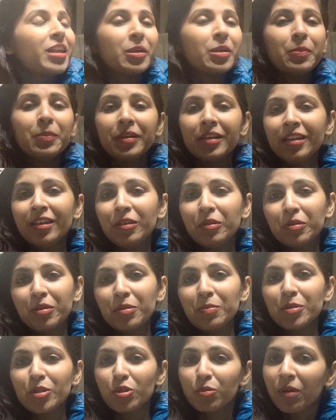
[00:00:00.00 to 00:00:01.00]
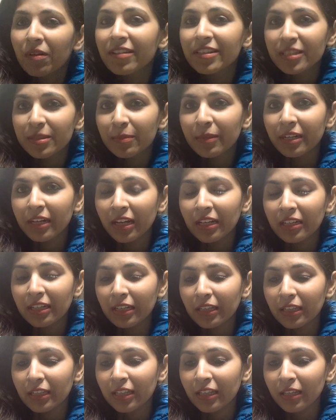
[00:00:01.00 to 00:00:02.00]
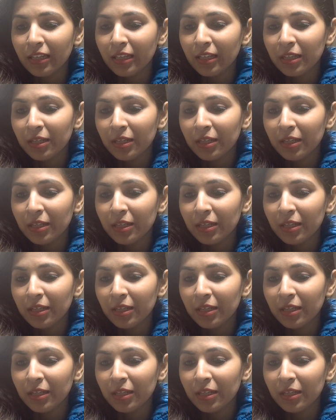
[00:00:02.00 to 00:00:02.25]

खाना बने क्योंकि मैं सुबह वैसे बना गई थी